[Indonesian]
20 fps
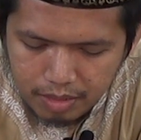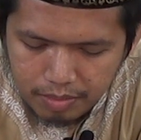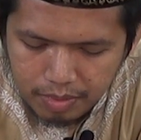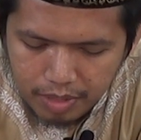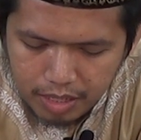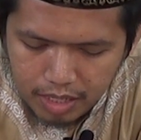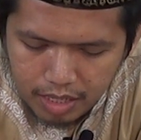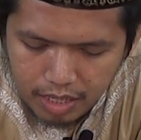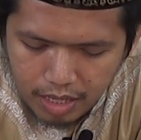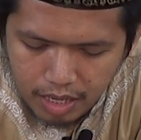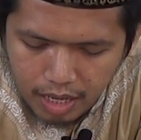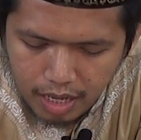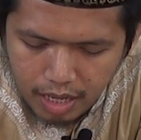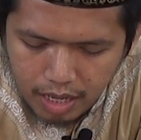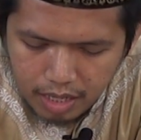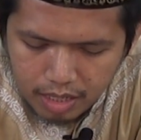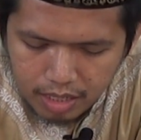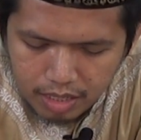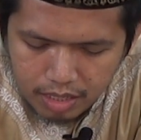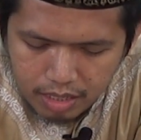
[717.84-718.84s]
Bani
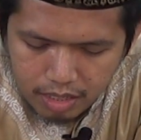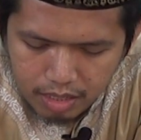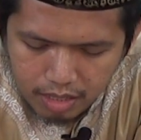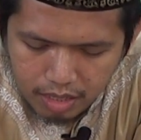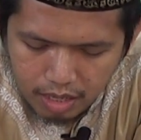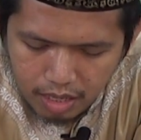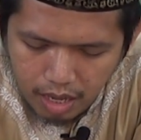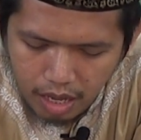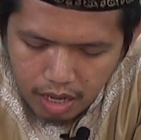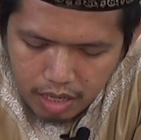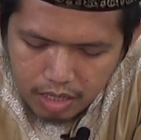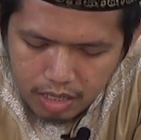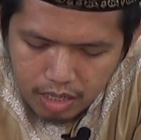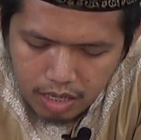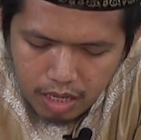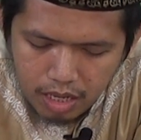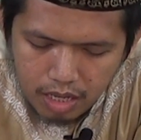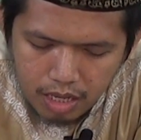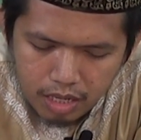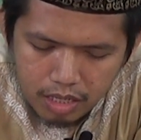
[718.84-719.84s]
harus
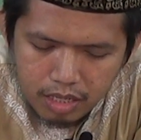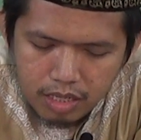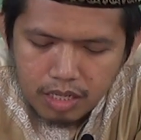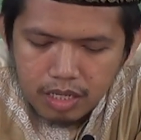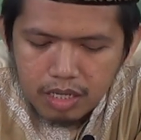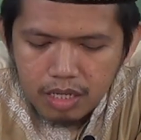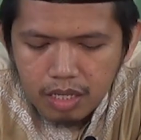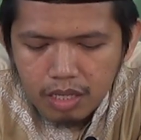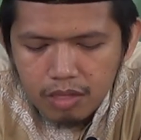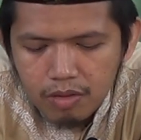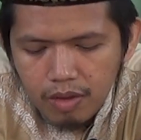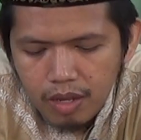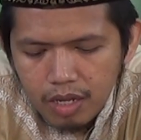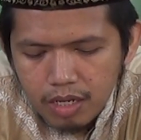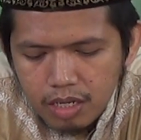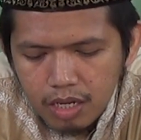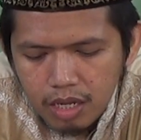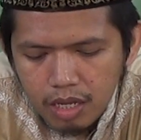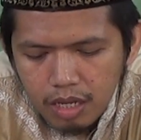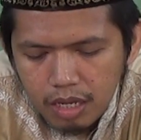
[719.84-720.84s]
ada di situ
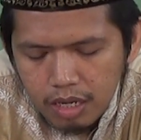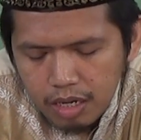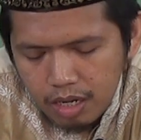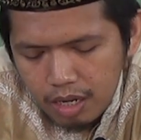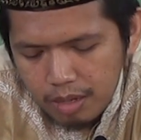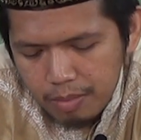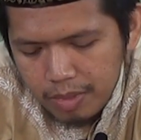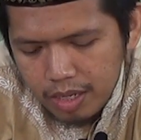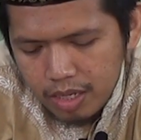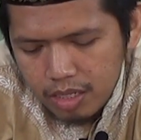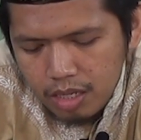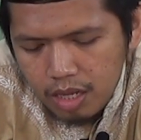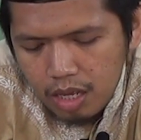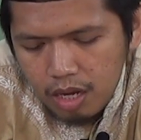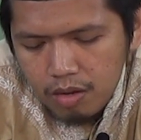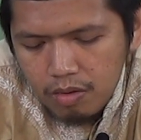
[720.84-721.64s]
ada namanya